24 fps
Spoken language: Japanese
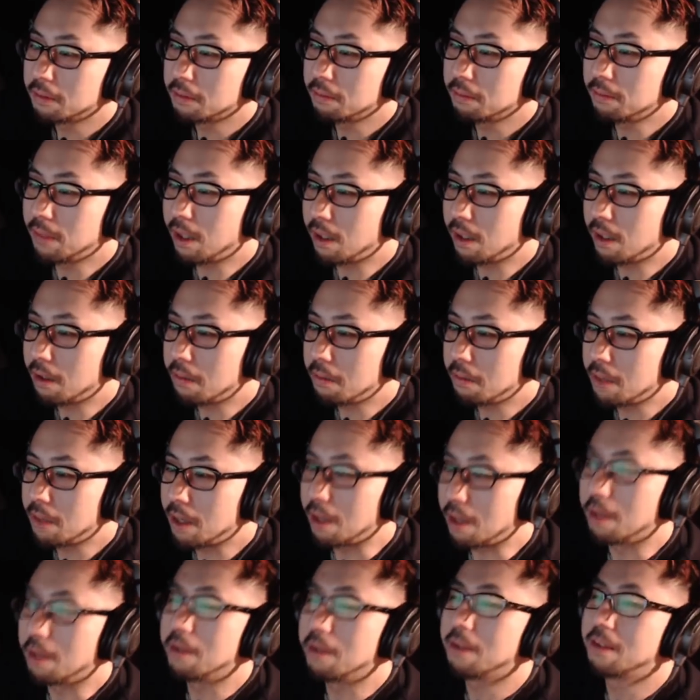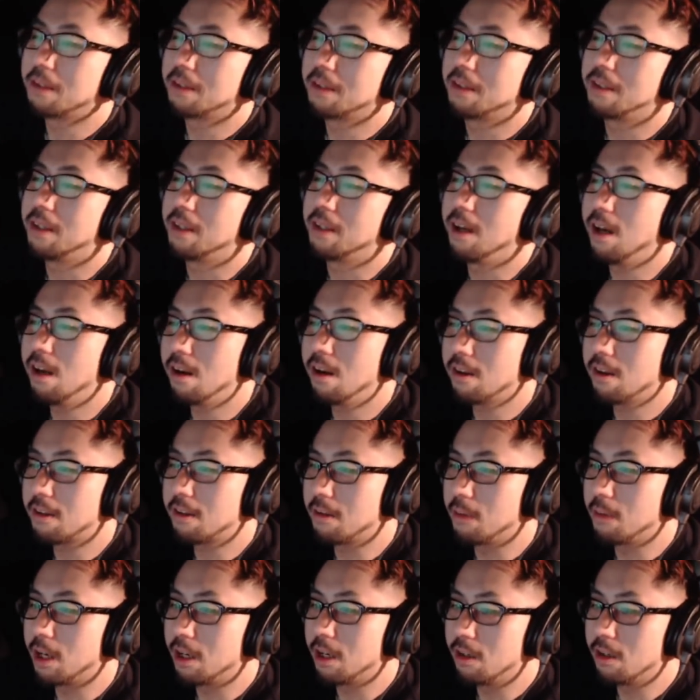まあまあアイラ
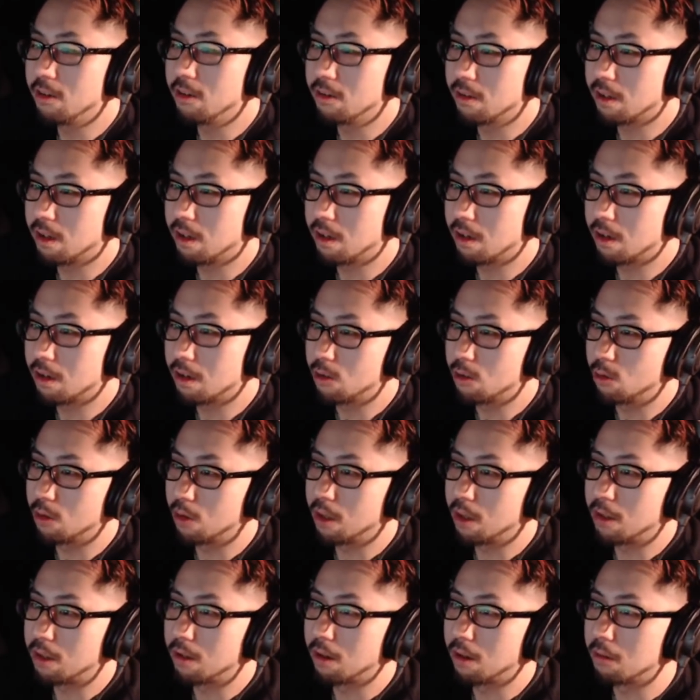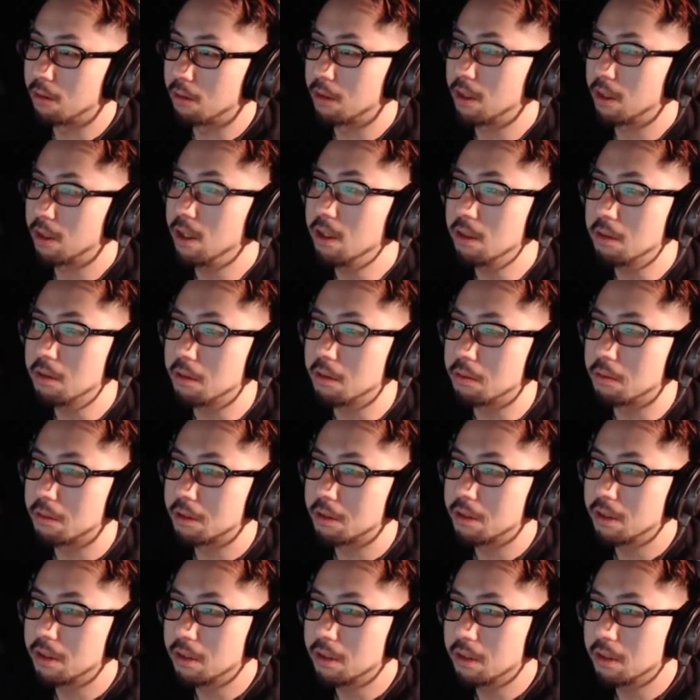様が言うんだからそうなんだろうなと思って、